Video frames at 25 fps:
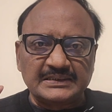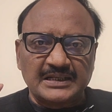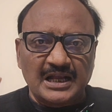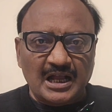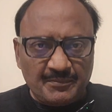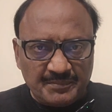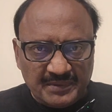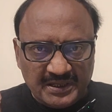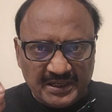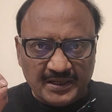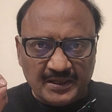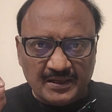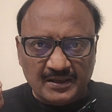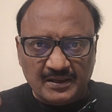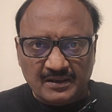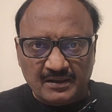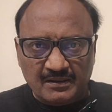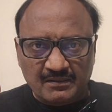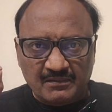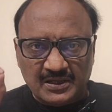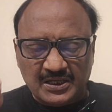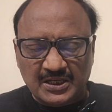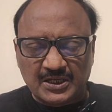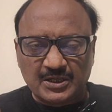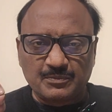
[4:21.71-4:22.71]
ఆమె
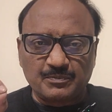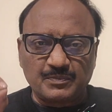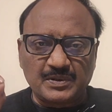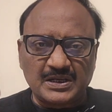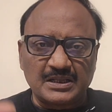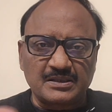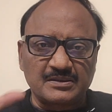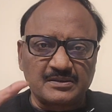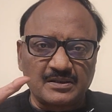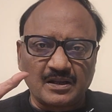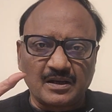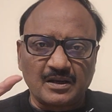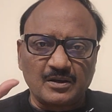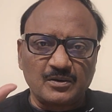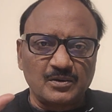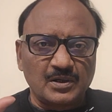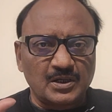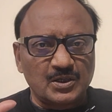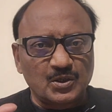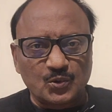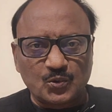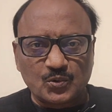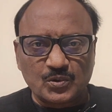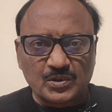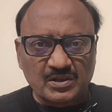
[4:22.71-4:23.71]
విలీనం ప్రయత్నాలను
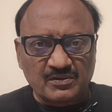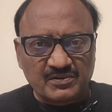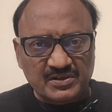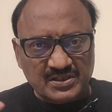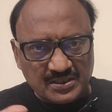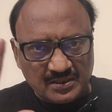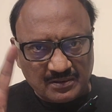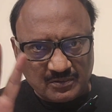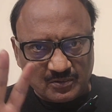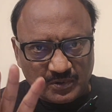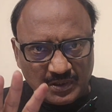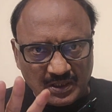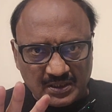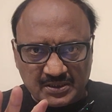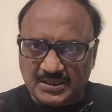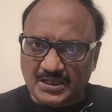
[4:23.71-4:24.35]
అడ్డుకున్న విషయం కూడా